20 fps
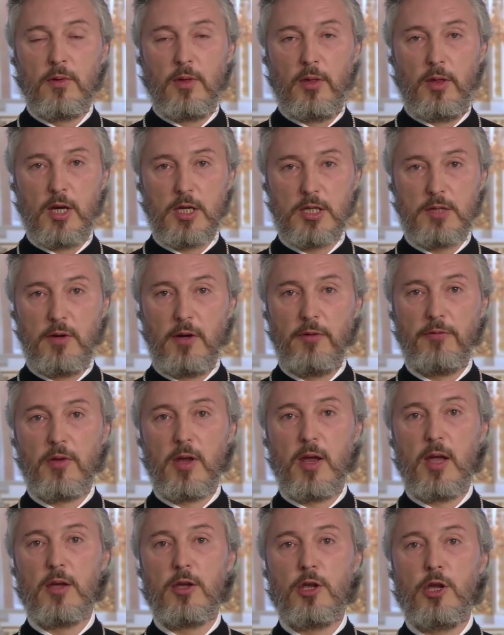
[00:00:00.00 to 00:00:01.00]
назвав
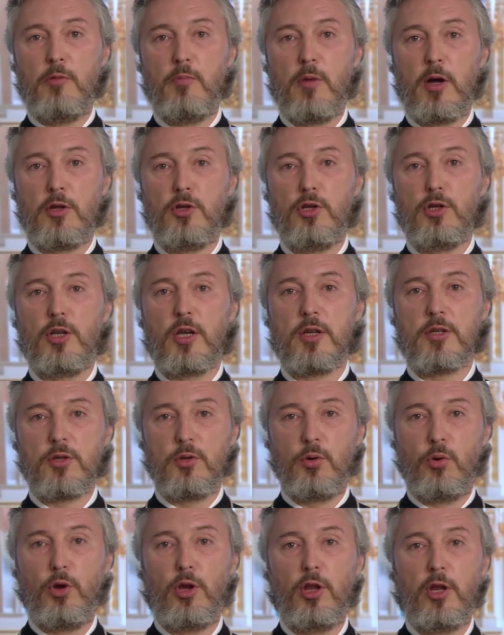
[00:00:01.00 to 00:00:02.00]
Иакима
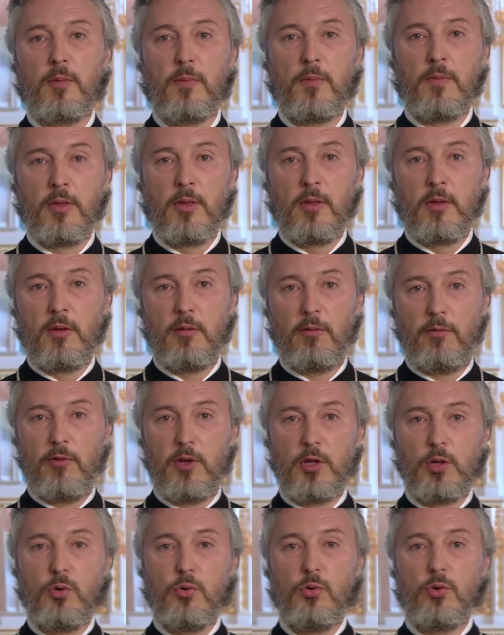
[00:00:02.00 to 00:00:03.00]
недостойным
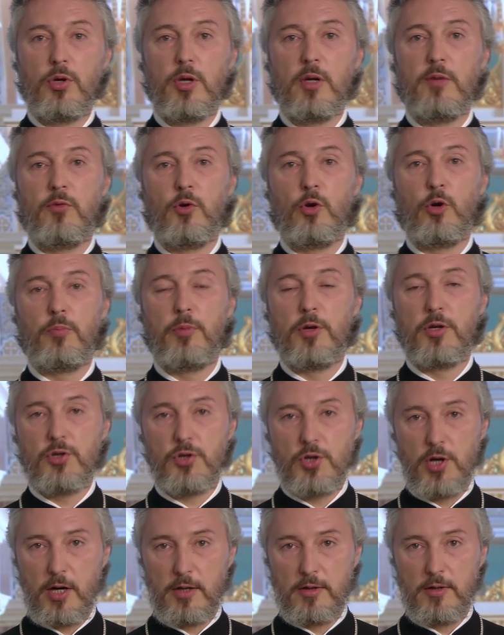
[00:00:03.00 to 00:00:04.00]
ввиду его
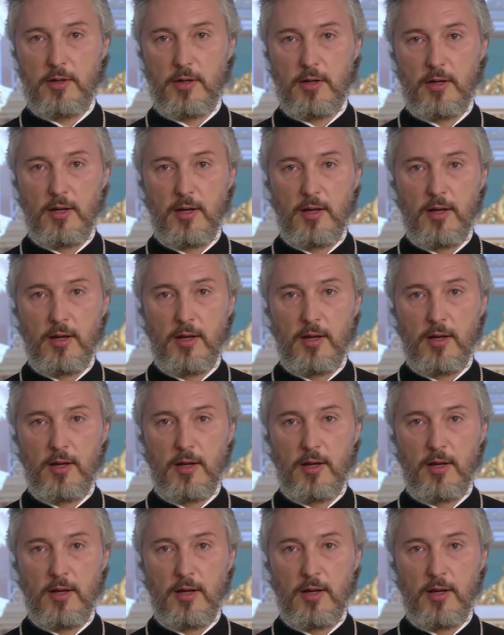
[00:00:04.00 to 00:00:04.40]
бесчадия.